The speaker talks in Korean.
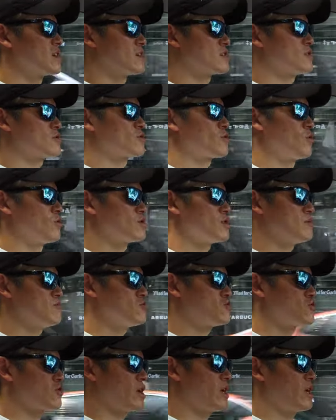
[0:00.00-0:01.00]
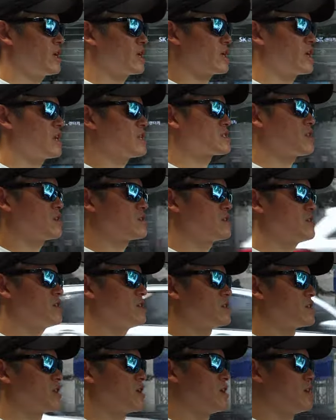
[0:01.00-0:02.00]
그래서 도심
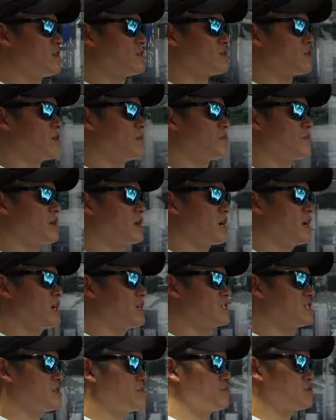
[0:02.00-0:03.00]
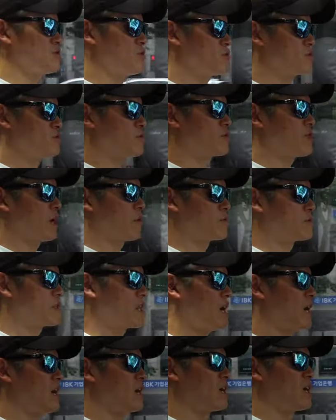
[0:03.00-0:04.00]
주행에서는 연비가 한 십 정도
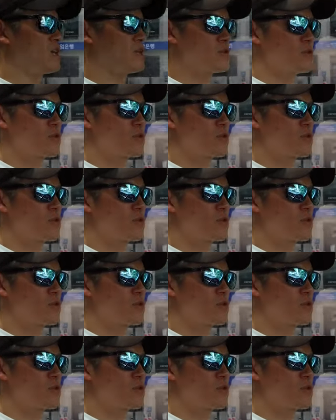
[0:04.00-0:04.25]
나온다,